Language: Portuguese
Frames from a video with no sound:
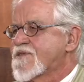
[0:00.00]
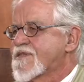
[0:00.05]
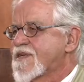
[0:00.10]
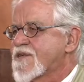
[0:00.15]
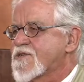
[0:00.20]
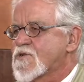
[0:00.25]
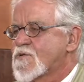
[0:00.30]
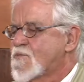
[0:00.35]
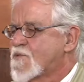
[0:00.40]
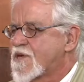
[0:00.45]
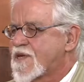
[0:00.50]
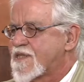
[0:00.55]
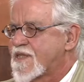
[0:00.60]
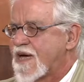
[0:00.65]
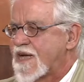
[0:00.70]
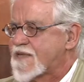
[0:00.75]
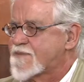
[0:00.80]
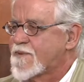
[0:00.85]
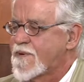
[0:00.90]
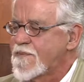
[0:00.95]
das
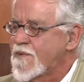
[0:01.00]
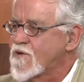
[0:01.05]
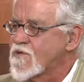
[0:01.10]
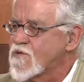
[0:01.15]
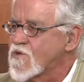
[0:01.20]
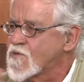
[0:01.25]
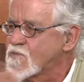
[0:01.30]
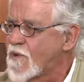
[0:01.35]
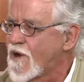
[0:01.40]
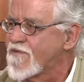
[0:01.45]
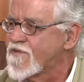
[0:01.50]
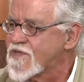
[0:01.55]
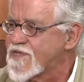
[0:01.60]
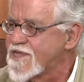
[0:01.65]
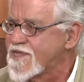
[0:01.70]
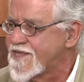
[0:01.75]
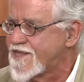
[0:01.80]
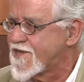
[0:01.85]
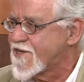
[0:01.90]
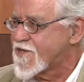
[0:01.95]
comunidades, primeiro dos povos
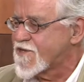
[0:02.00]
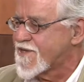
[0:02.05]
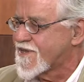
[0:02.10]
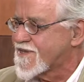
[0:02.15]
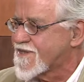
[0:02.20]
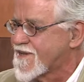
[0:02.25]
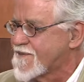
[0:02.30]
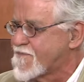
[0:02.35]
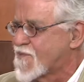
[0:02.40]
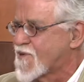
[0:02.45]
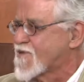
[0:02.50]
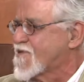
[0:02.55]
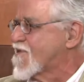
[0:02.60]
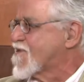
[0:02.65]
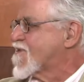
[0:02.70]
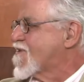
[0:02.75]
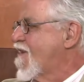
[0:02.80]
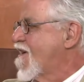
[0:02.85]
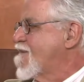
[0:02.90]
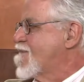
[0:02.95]
indígenas, que por si
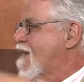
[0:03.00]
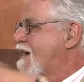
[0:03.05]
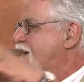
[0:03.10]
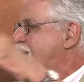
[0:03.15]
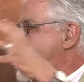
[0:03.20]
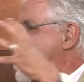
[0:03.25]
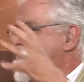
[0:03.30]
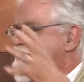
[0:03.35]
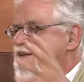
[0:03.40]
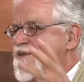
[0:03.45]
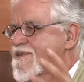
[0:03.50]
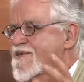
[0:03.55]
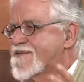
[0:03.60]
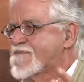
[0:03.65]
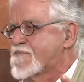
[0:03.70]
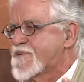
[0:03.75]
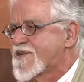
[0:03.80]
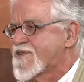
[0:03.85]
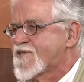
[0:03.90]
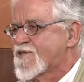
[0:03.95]
só é uma riqueza
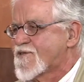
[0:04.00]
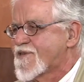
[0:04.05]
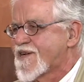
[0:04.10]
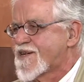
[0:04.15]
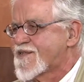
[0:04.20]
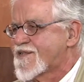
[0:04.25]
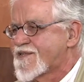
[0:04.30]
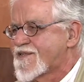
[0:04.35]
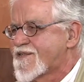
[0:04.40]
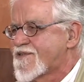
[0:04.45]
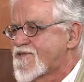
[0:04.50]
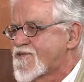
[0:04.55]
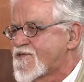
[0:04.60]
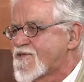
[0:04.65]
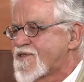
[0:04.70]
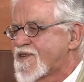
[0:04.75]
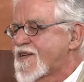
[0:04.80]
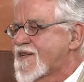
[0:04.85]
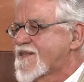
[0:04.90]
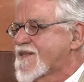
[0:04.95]
impressionante, de
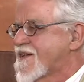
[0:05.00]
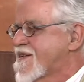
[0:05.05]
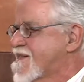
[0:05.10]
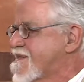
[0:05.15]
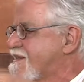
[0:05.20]
200